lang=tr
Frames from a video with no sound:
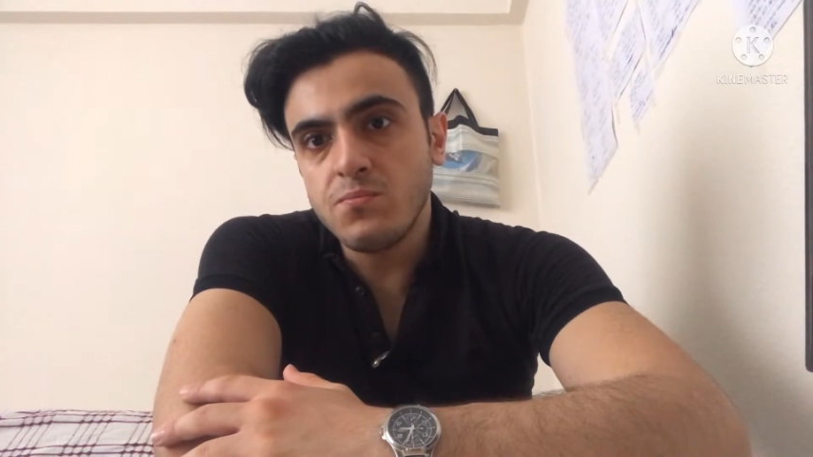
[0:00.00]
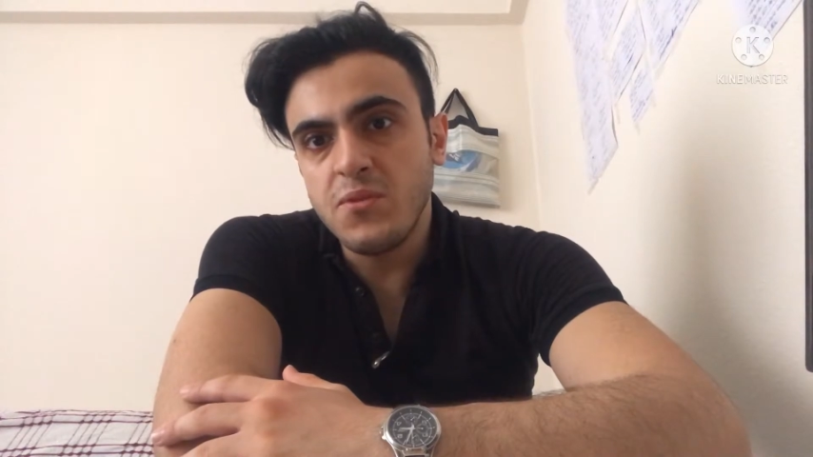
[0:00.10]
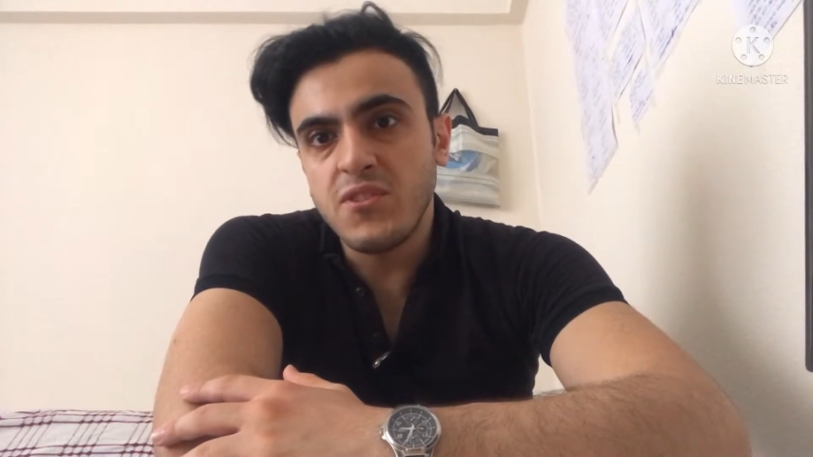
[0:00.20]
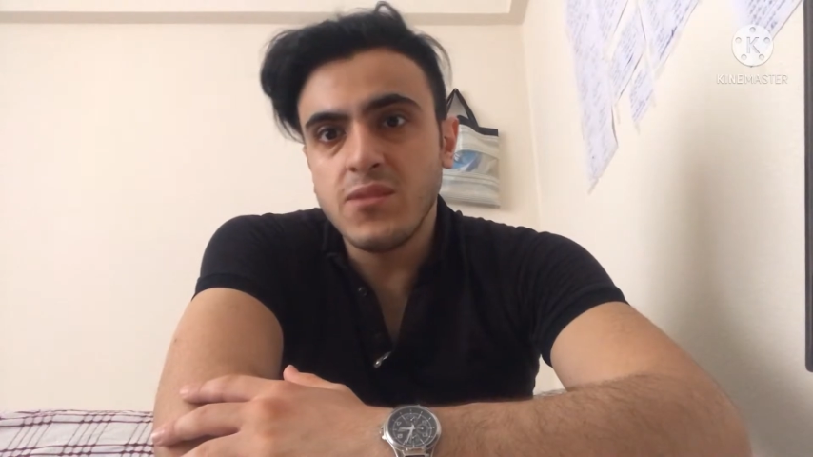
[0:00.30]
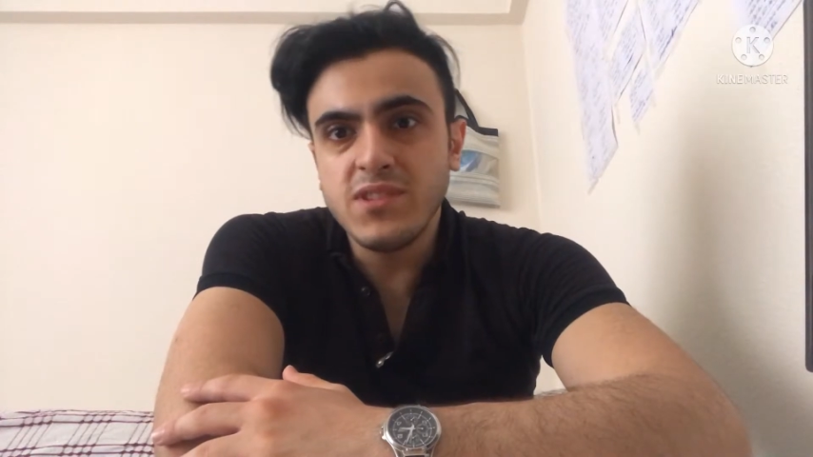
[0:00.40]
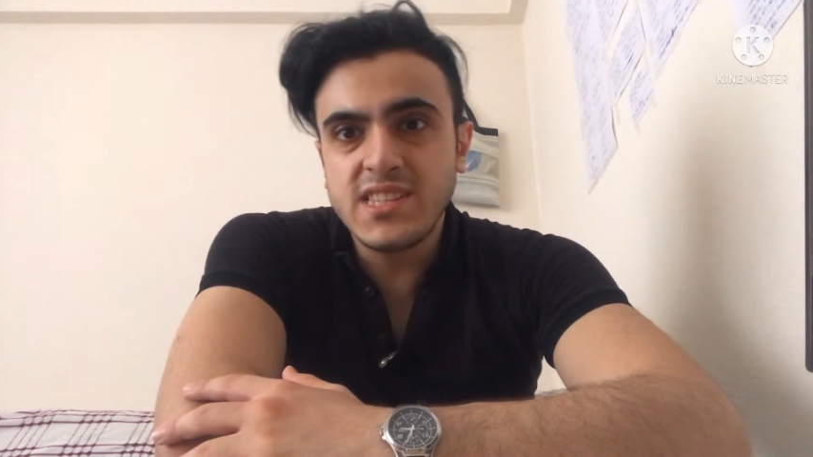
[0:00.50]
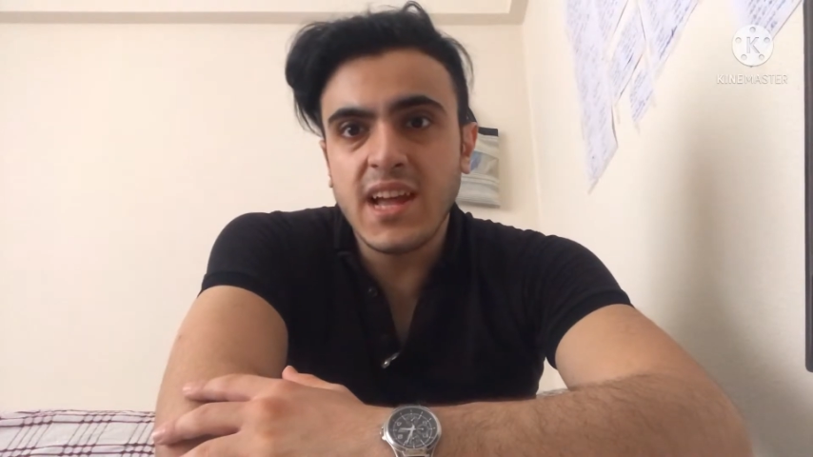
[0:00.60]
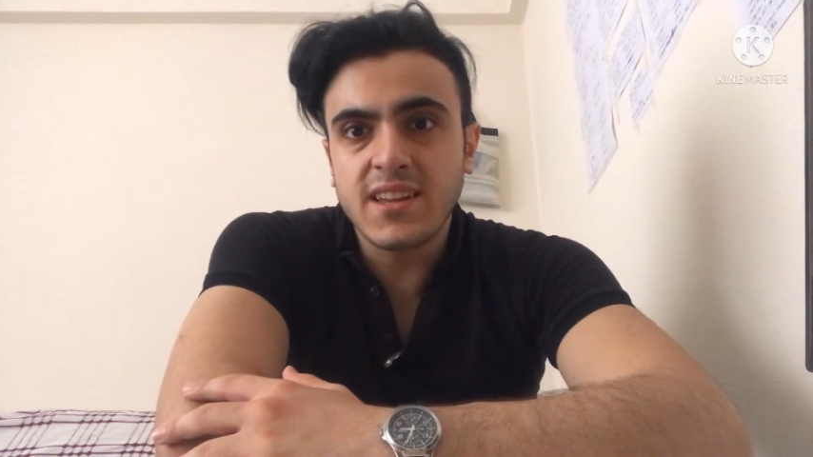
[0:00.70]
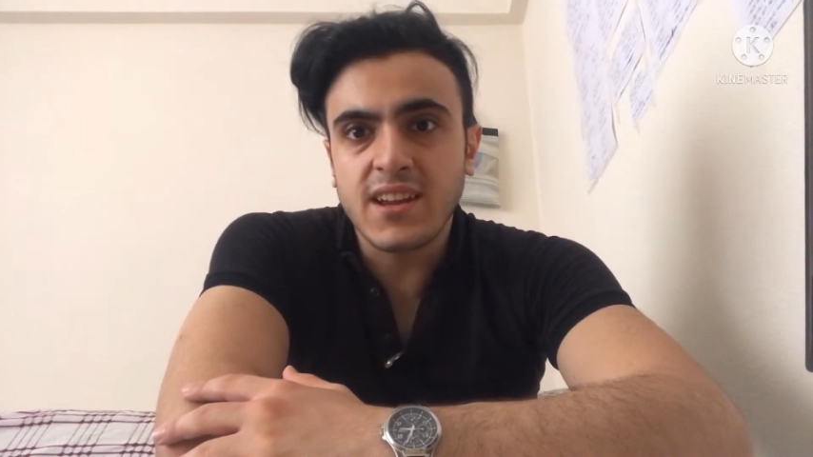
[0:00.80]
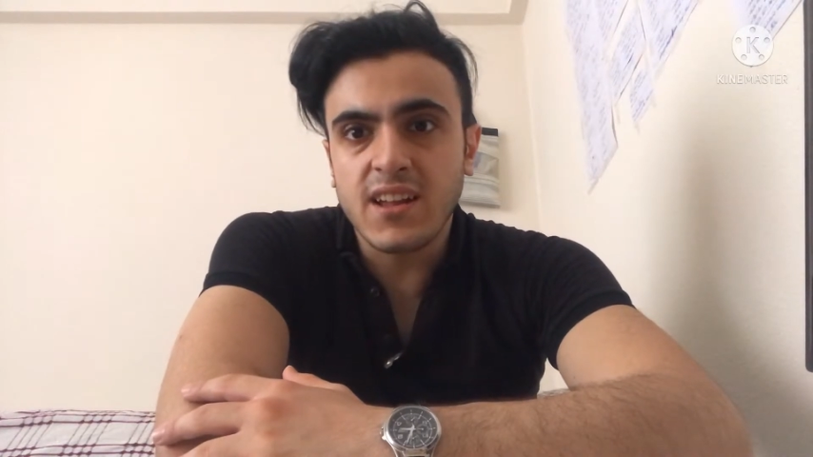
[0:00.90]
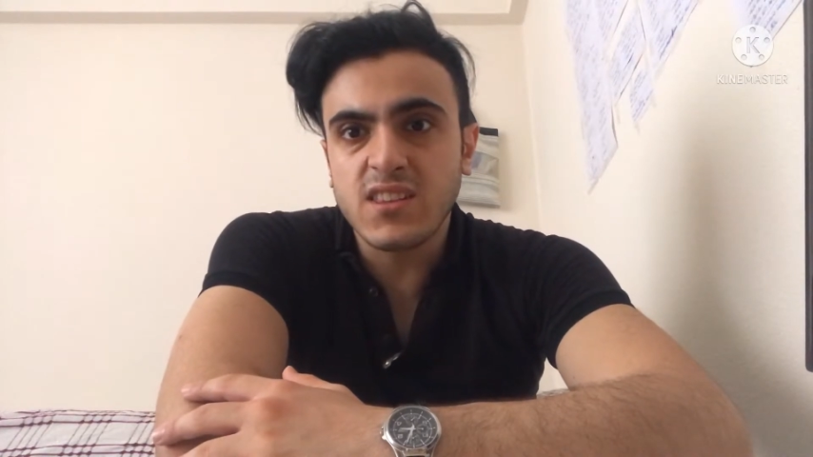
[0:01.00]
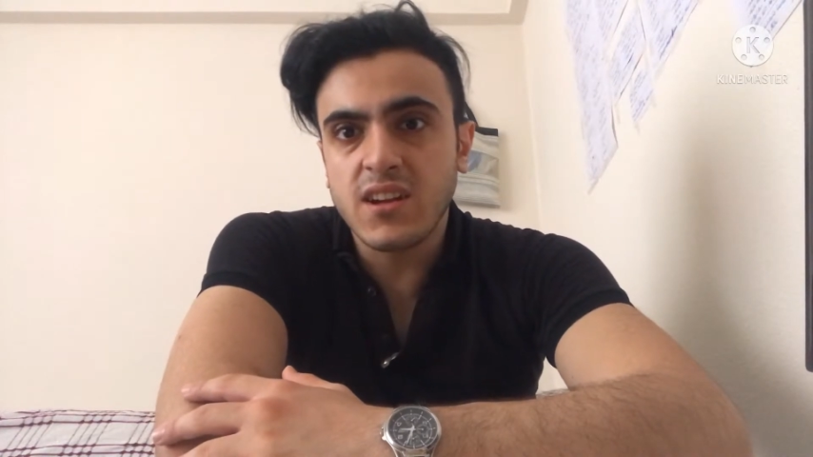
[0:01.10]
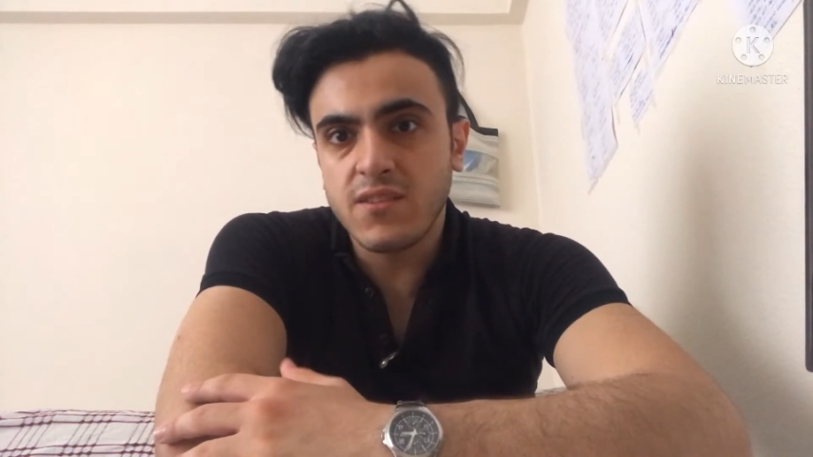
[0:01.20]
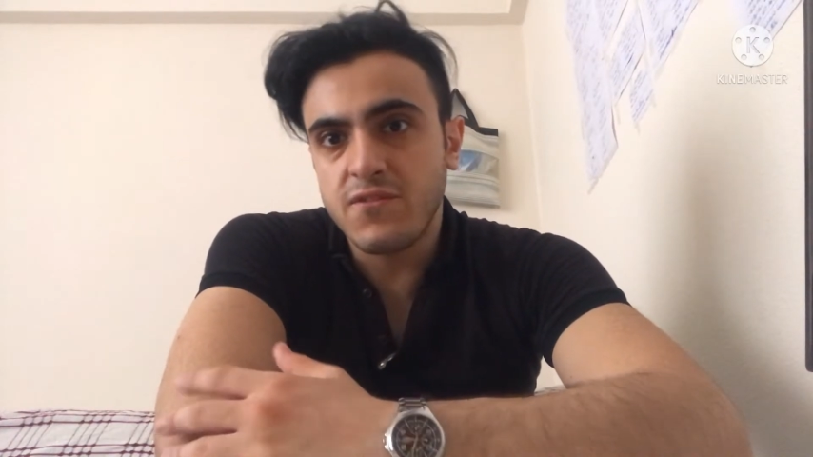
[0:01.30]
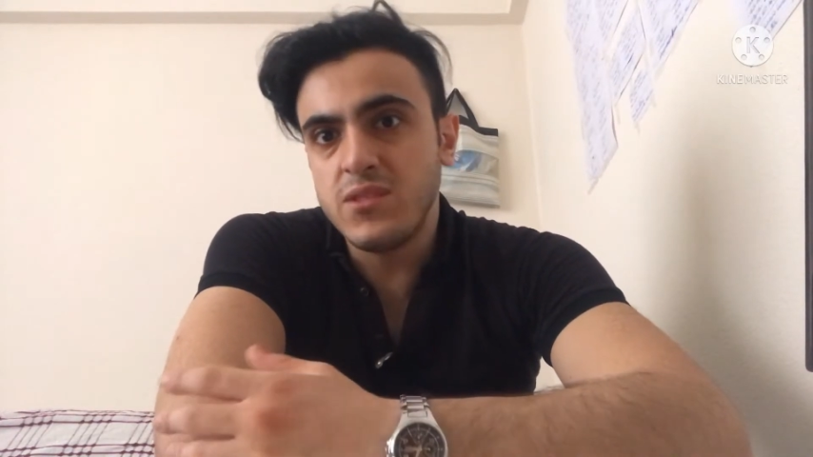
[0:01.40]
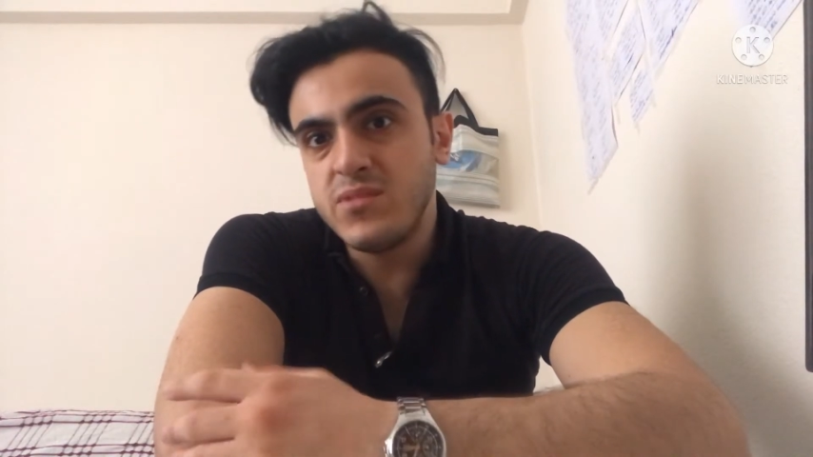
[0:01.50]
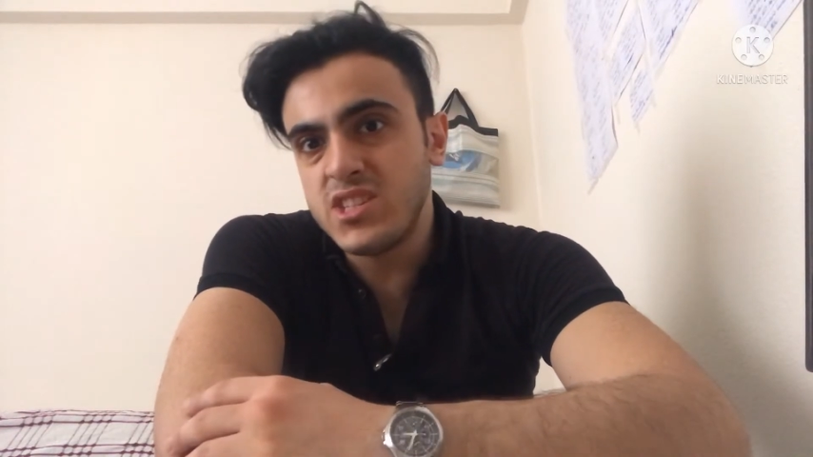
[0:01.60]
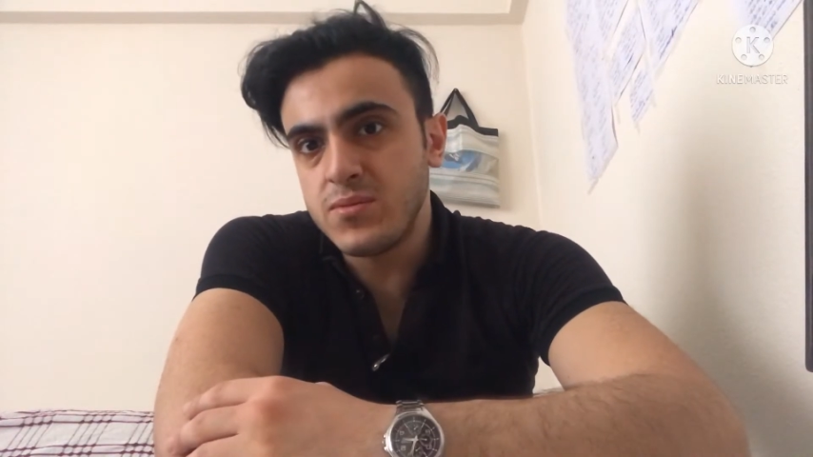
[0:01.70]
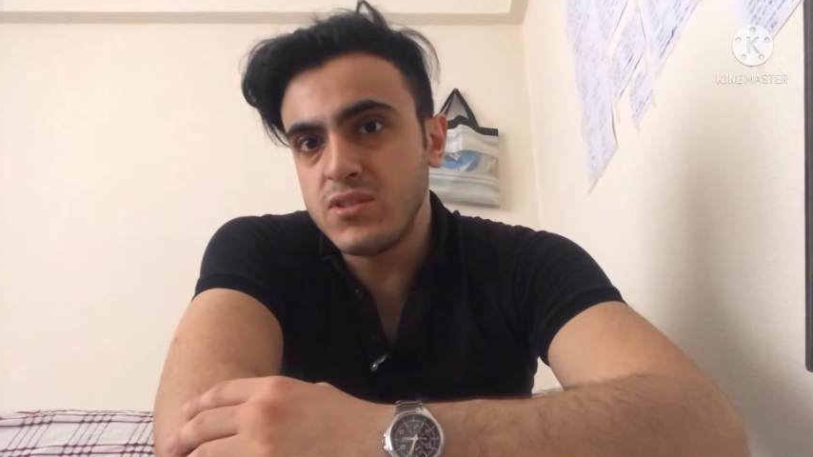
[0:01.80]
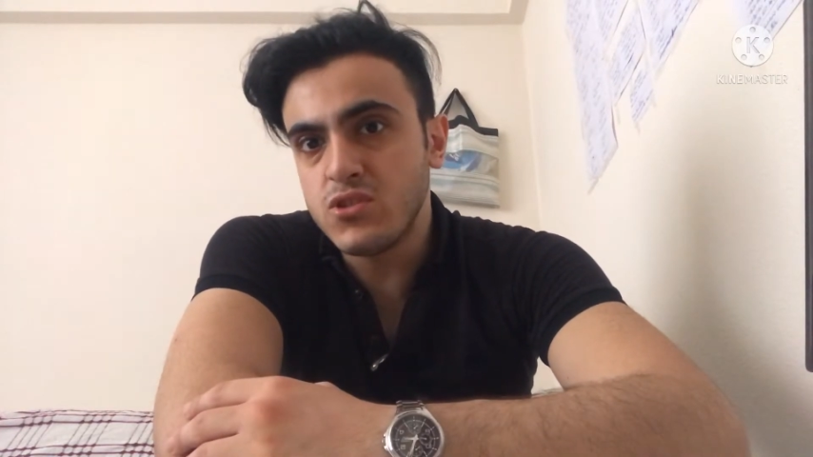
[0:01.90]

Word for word: bir film izlerken hatta filmin ismini